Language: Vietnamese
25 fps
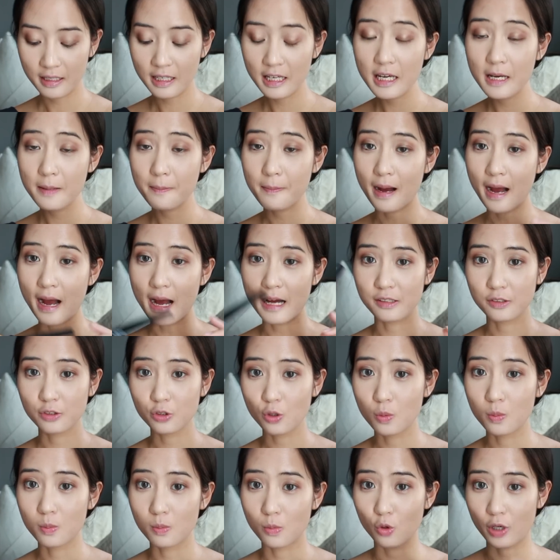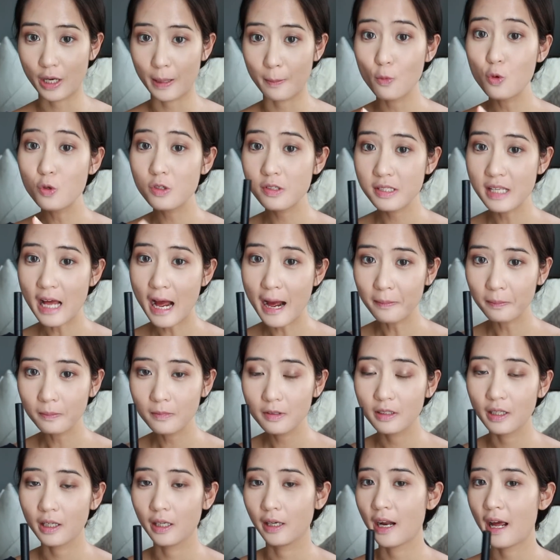Khi mà Hà dùng một cái bút sáp
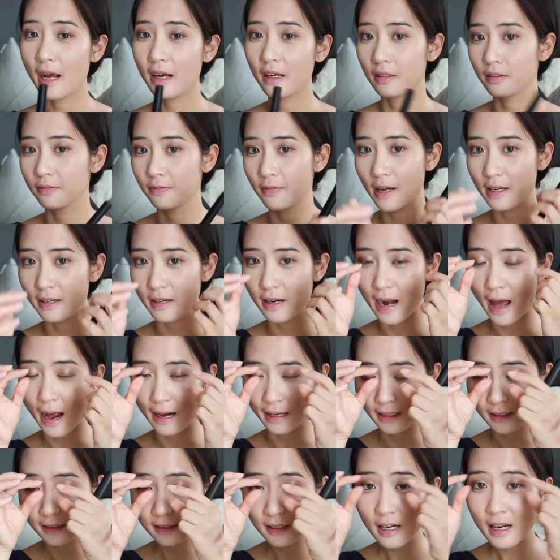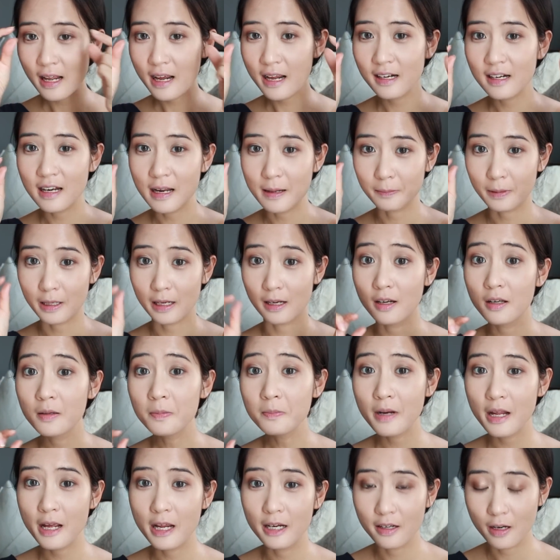như thế này và đánh lên làm cái lớp
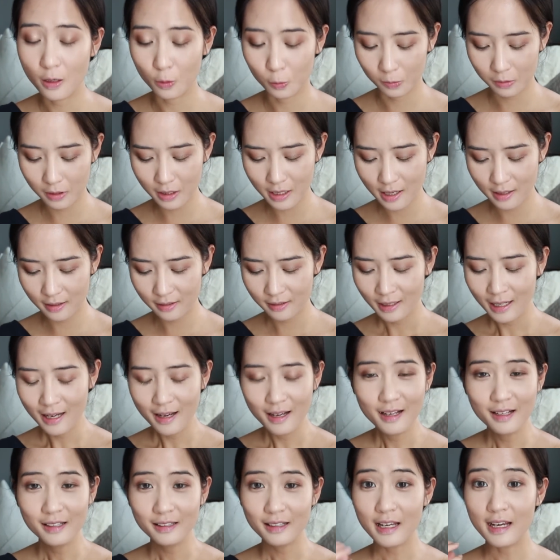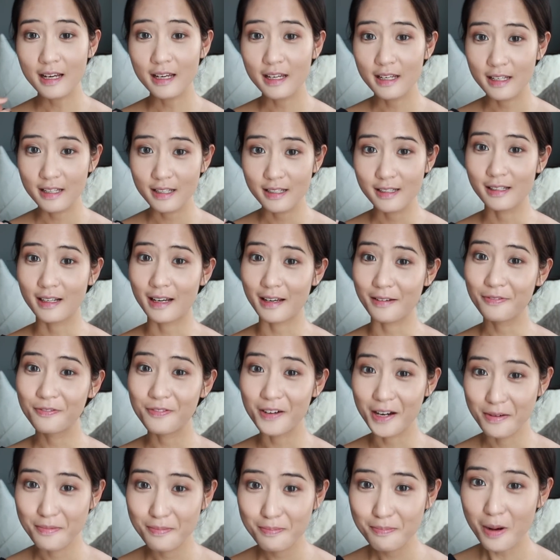nền đầu tiên thì cái
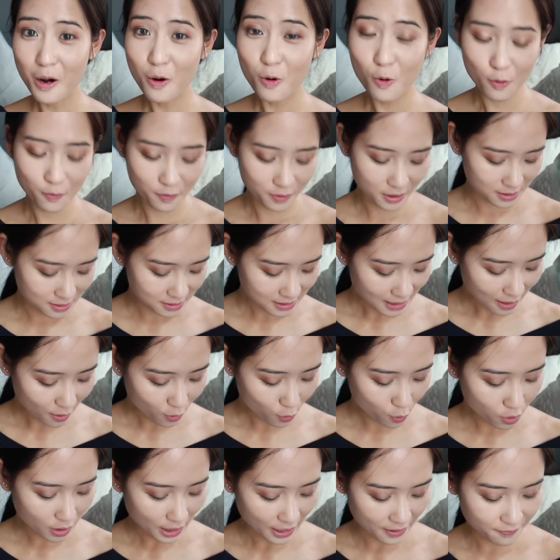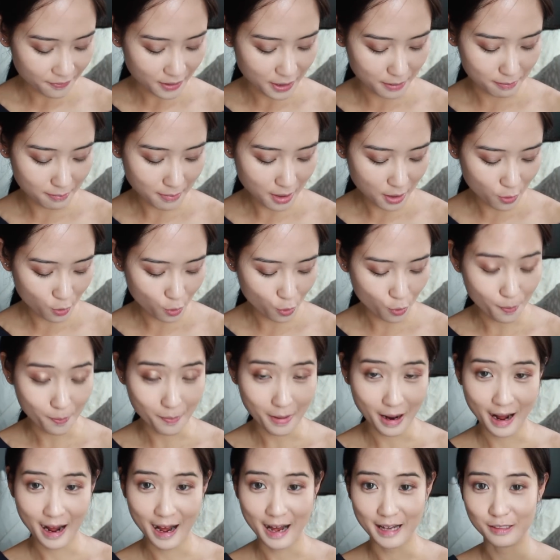phấn màu phía sau, cái phấn màu
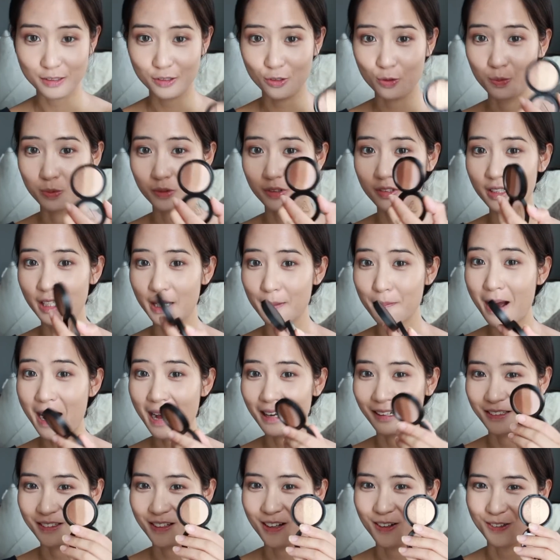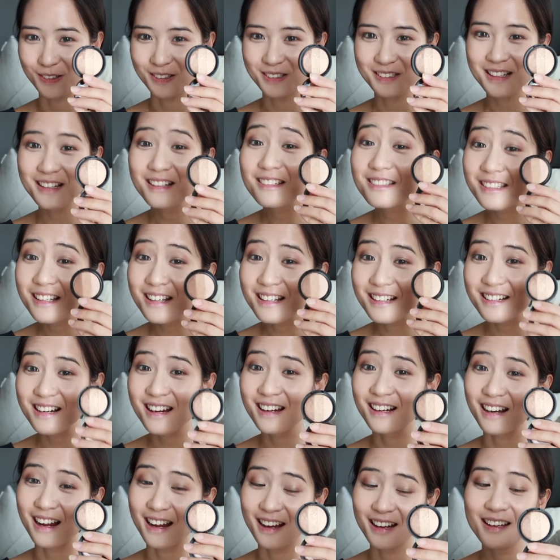mà Hà dùng từ cái bảng nhỏ xinh xinh
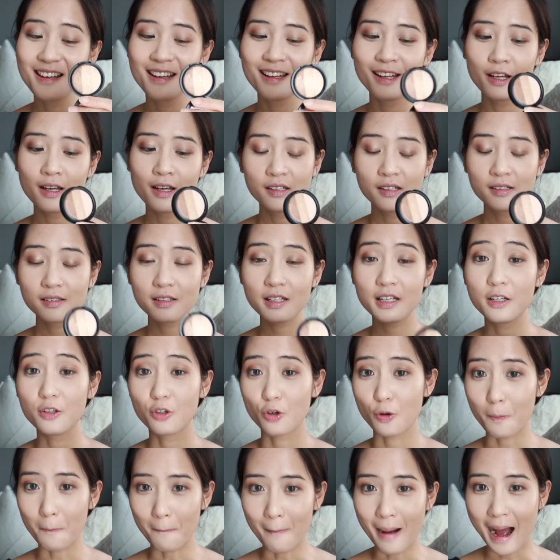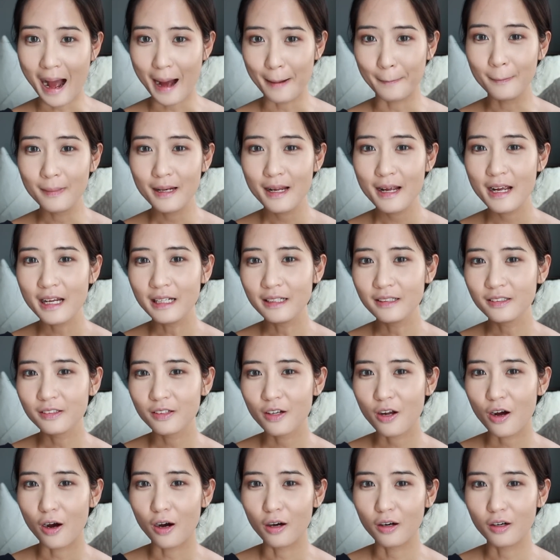này này thì nó bám
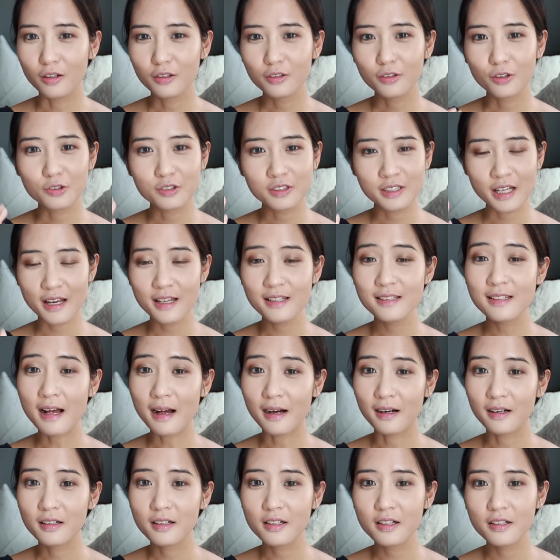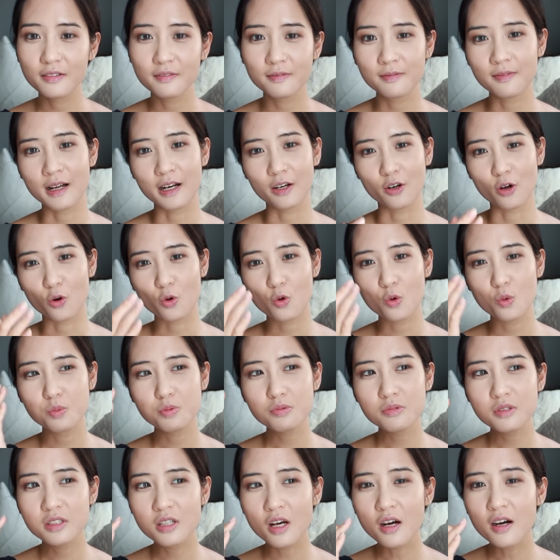lên, nó nó dễ dàng hơn và nó
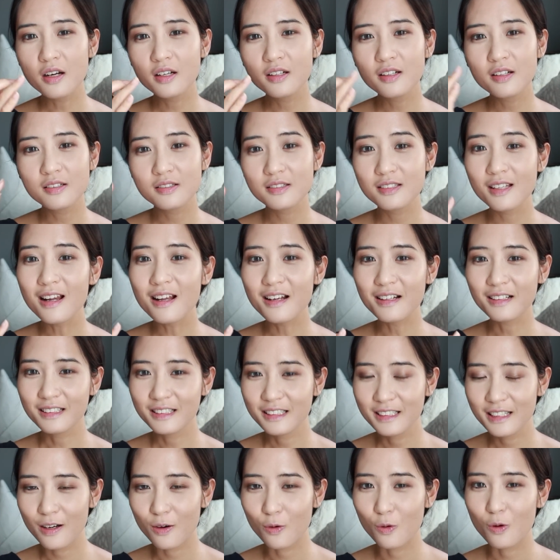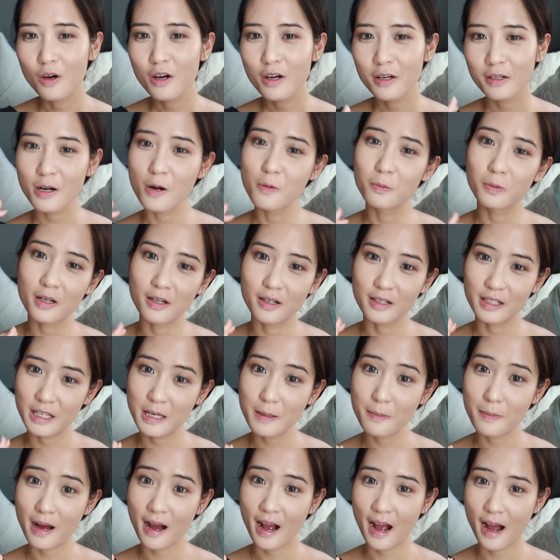cũng trơn hơn rất là nhiều. Đồng thời
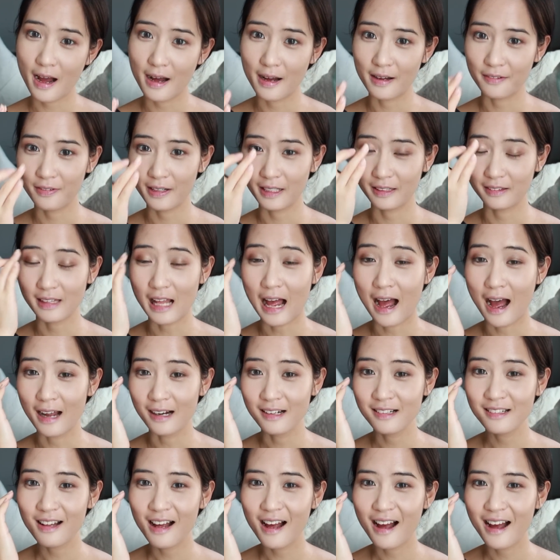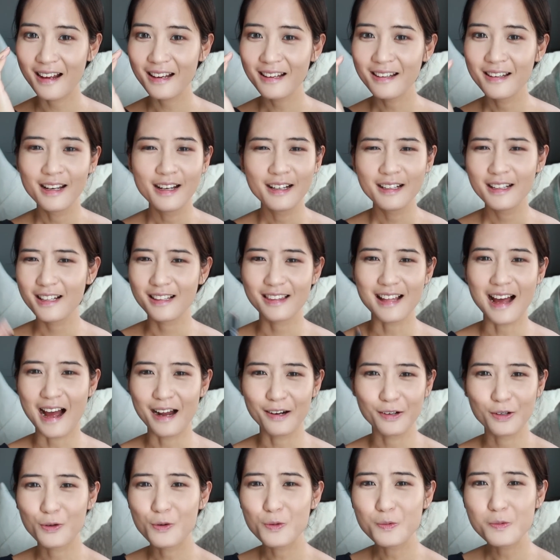khi mà Hà phải tán ra ấy thì
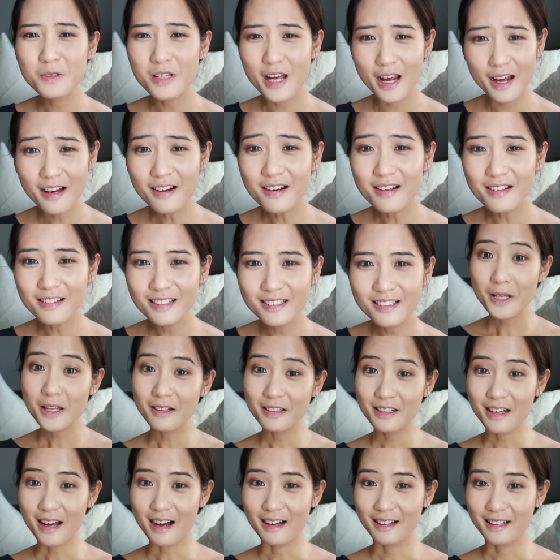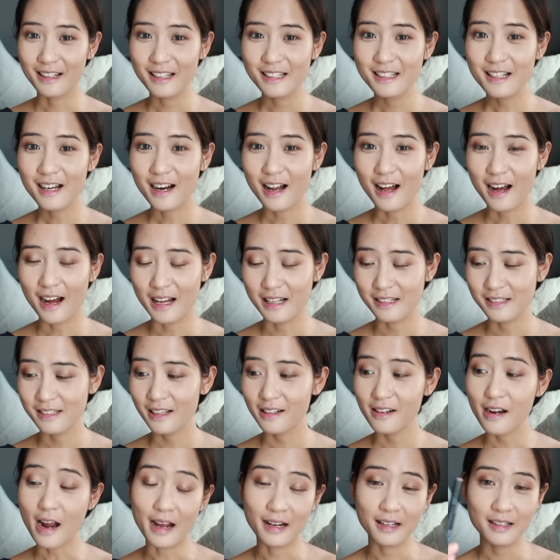tán nó cũng dễ hơn. Bây giờ thì Hà nghĩ rằng là Hà
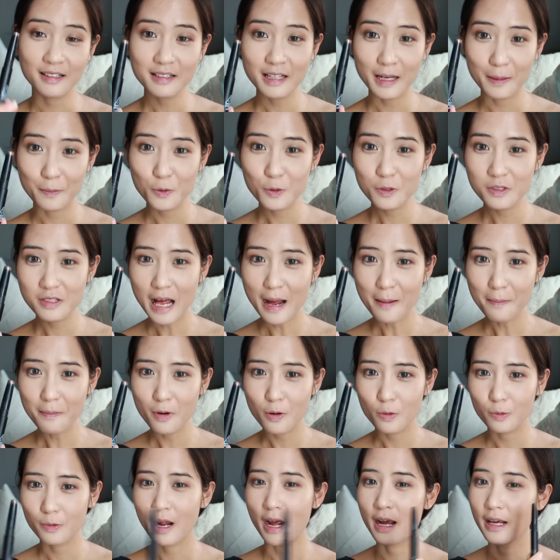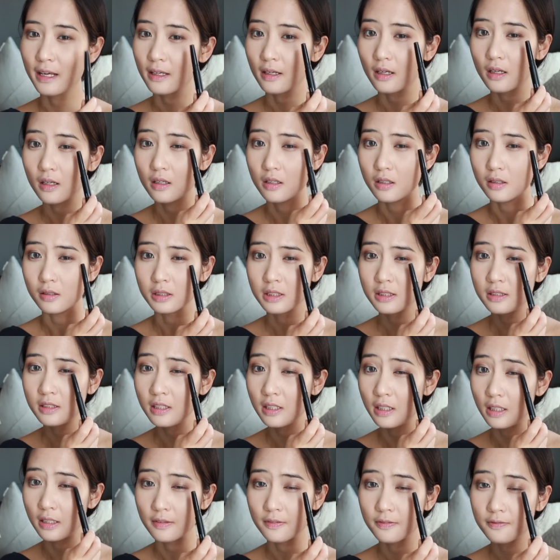sẽ đánh cái bút sáp màu này ở
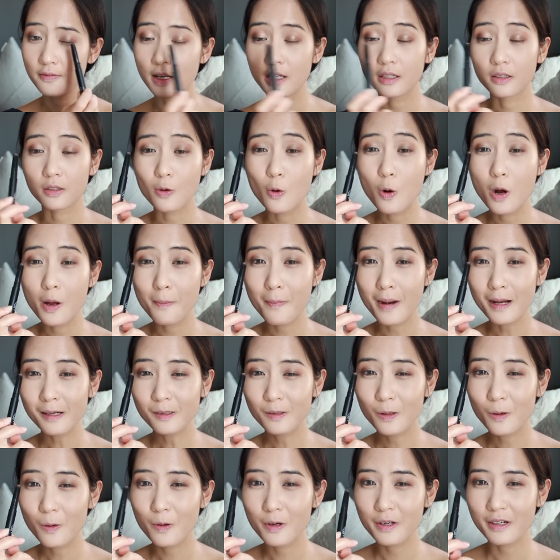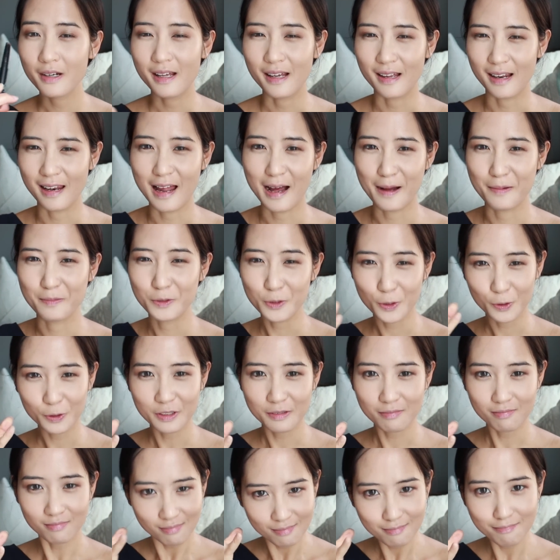chỉ phần đuôi mắt thôi để làm cho
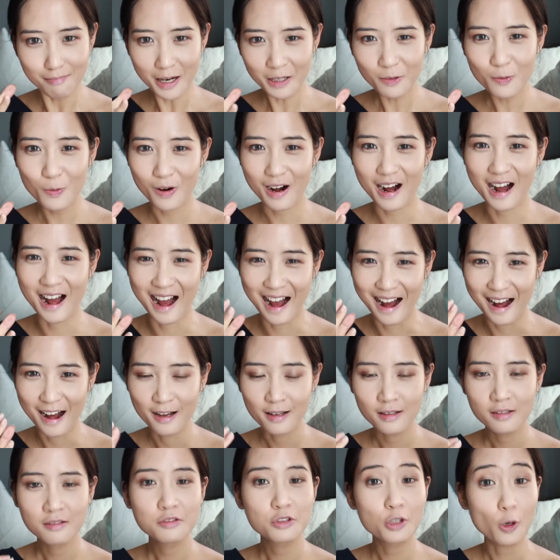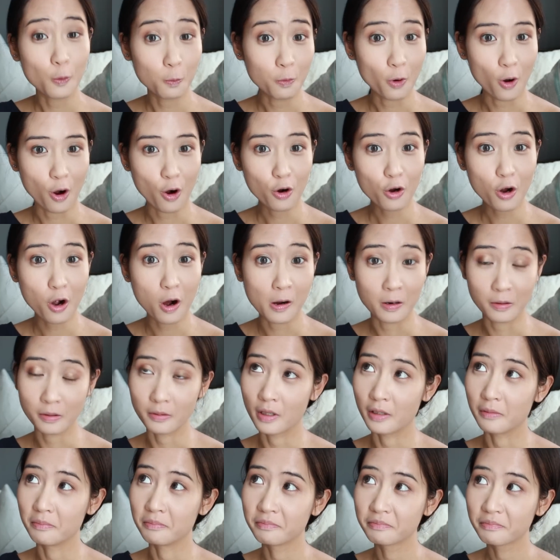mắt của Hà trông nó còn